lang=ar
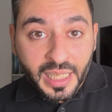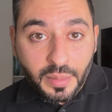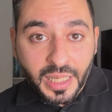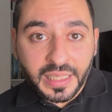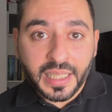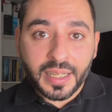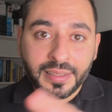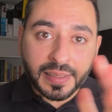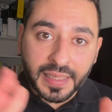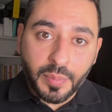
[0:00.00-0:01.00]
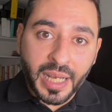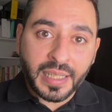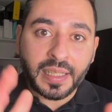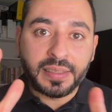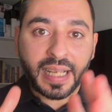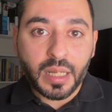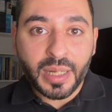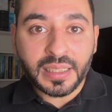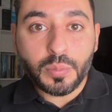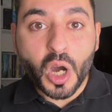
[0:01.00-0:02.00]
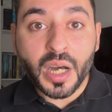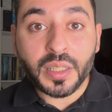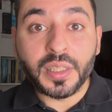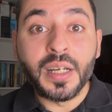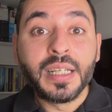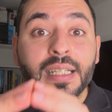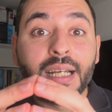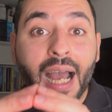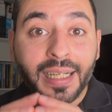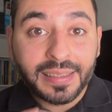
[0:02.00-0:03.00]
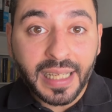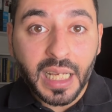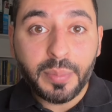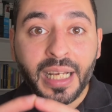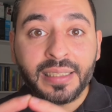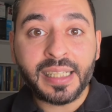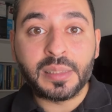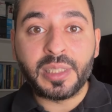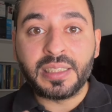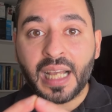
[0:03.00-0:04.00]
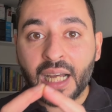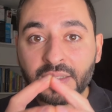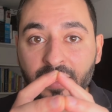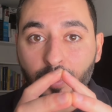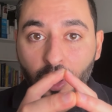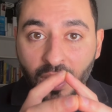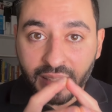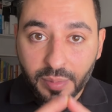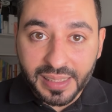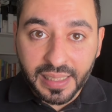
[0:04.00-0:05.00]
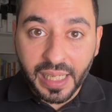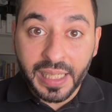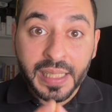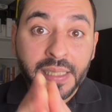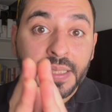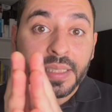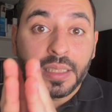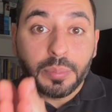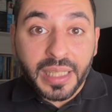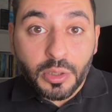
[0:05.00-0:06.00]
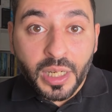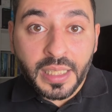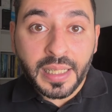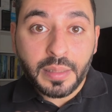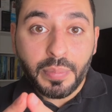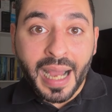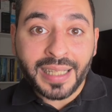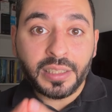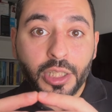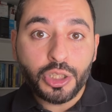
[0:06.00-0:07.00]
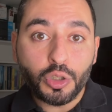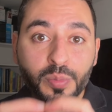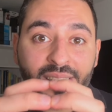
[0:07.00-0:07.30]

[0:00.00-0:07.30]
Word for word: الألمانية ردت كمان على اتهامات المعارضة على اتهامات حزب الاتحاد الديمقراطي المسيحي بأنه هن بعد هجوم